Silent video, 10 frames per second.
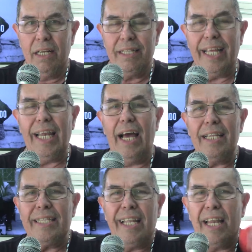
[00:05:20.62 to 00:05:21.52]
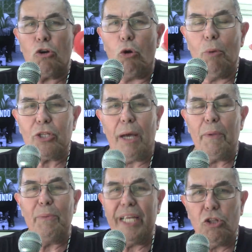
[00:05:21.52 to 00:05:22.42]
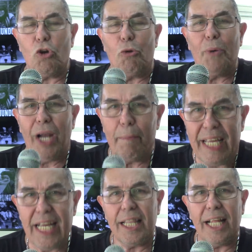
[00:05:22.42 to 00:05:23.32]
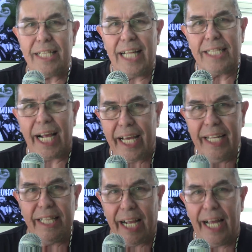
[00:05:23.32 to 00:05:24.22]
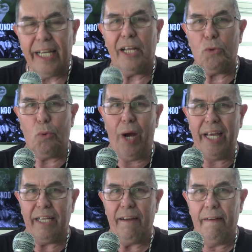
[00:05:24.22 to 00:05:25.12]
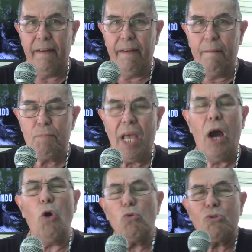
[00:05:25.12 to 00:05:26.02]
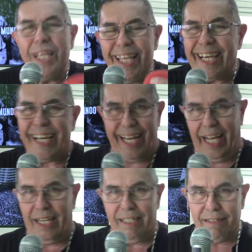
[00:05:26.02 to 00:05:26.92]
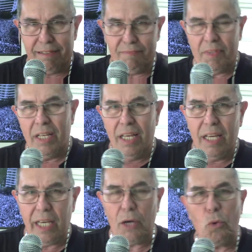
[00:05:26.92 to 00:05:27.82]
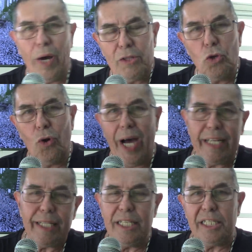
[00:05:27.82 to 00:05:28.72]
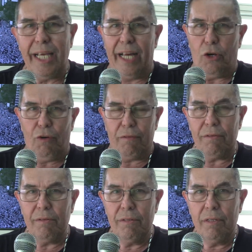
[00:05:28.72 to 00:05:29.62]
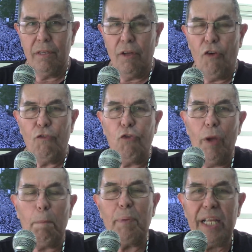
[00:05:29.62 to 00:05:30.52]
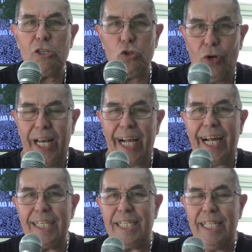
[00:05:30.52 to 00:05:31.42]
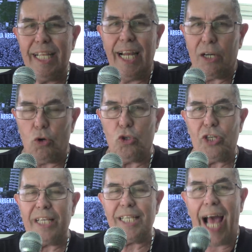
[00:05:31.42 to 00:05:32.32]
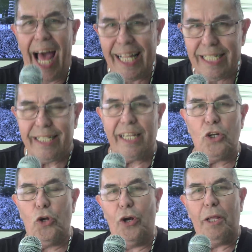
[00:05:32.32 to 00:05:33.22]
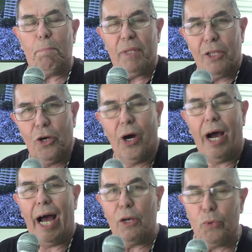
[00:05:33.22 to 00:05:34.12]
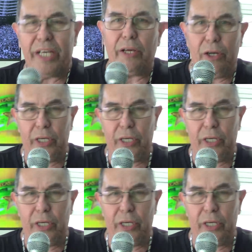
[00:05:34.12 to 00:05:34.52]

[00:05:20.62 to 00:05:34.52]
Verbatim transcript: de, cómo está viviendo como la mierda tanta gente acá en el Uruguay. ¿O ustedes creen que cuando Astesiano fue preso en la cárcel de Las Rosas, antes no le pidió a Luis que lo